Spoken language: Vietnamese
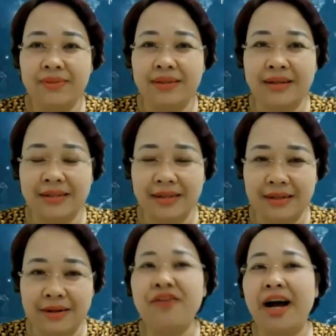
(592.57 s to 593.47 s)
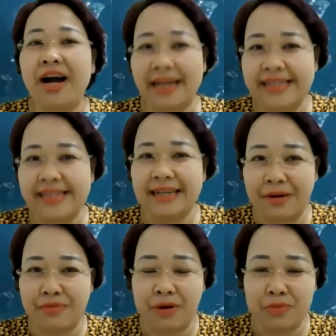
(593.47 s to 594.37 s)
ờ, ờ, không phải là chỉ ở
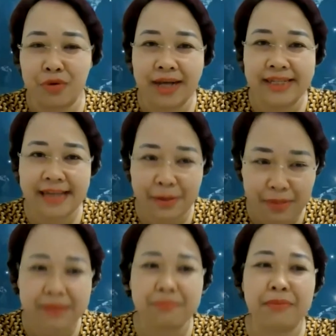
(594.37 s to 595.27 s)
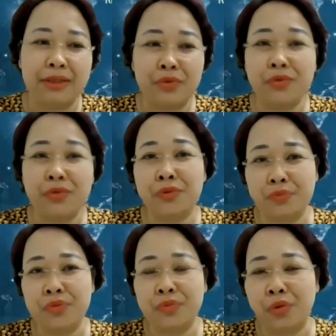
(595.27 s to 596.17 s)
cộng đồng của SM mình mà tôi
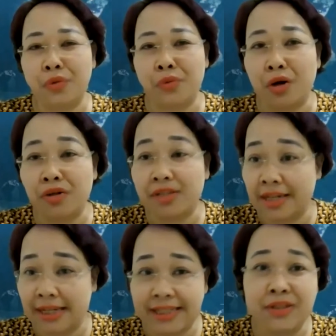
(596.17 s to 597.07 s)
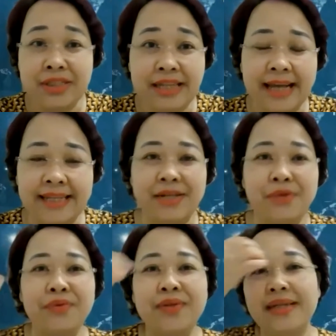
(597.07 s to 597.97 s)
cũng chúng tôi cũng có rất là chia sẻ
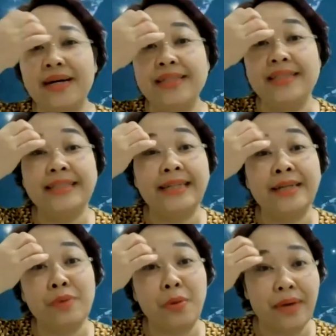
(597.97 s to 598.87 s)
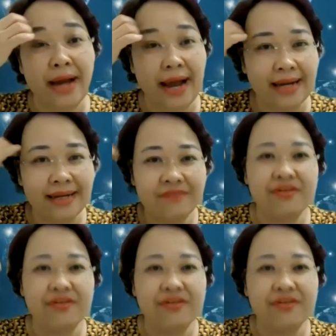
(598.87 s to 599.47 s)
nhiều ở những cái cộng đồng khác